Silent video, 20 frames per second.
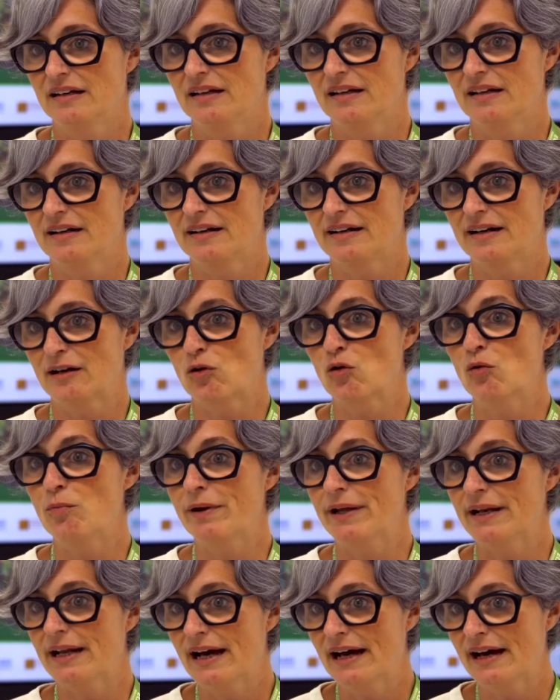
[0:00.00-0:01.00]
eh,
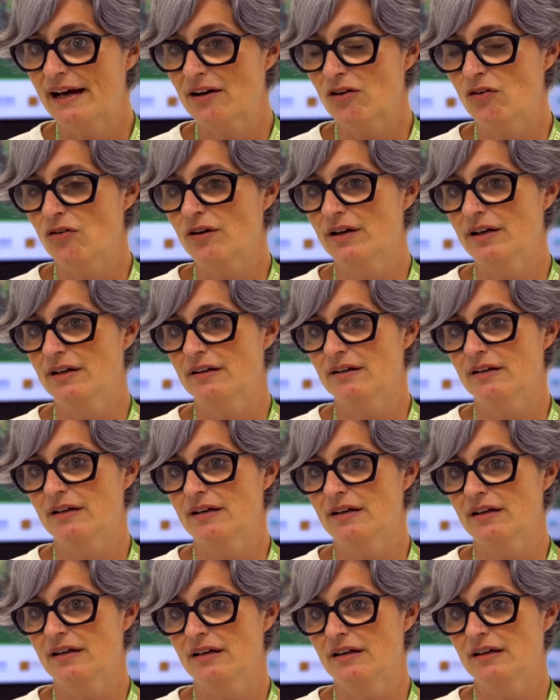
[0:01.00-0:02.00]
recuperar o
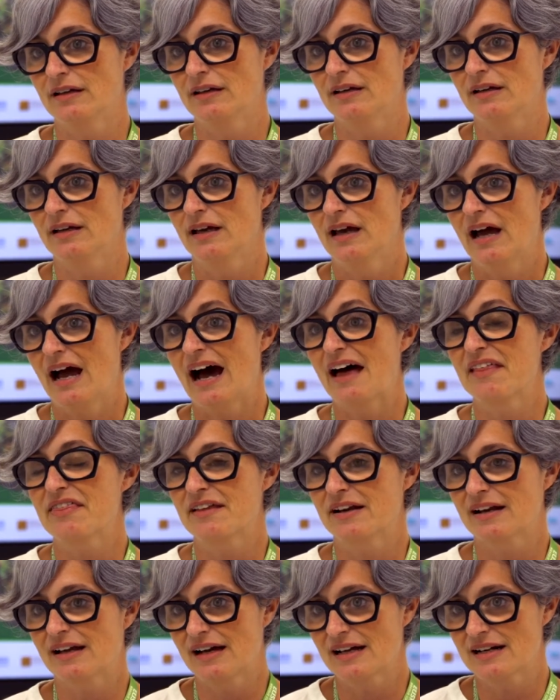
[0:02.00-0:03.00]
en eh,
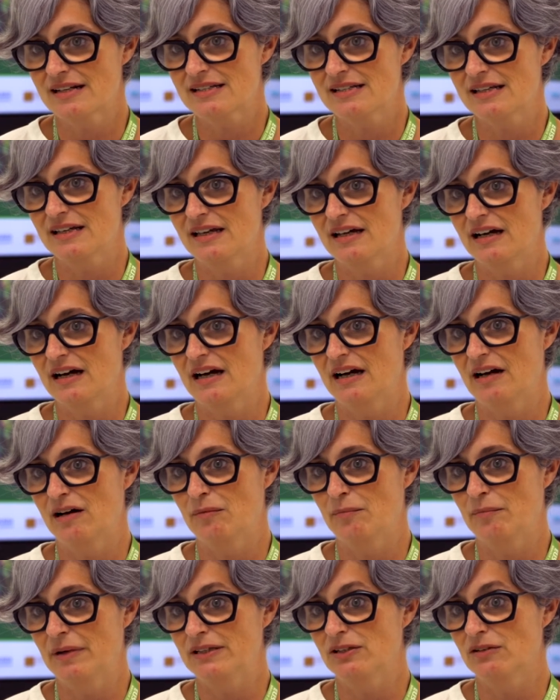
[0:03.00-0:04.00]
acercarse
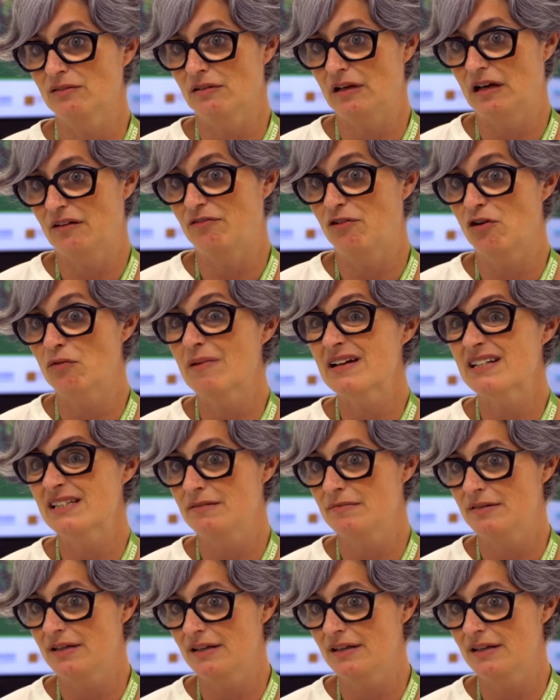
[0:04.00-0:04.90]
a, formas de